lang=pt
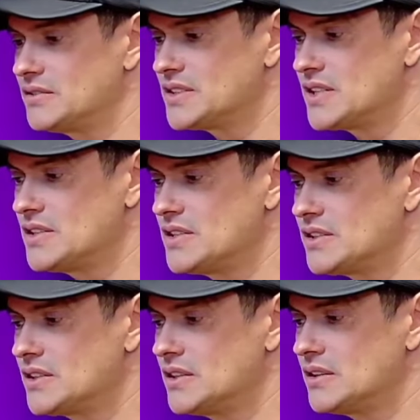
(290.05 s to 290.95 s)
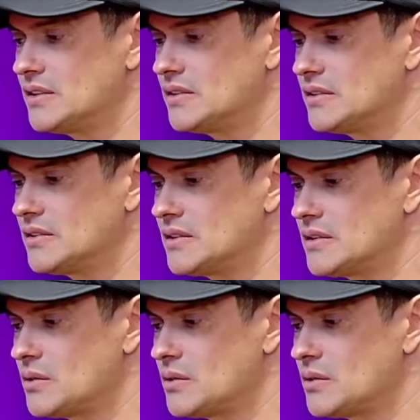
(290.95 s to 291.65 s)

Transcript: você disse que tem um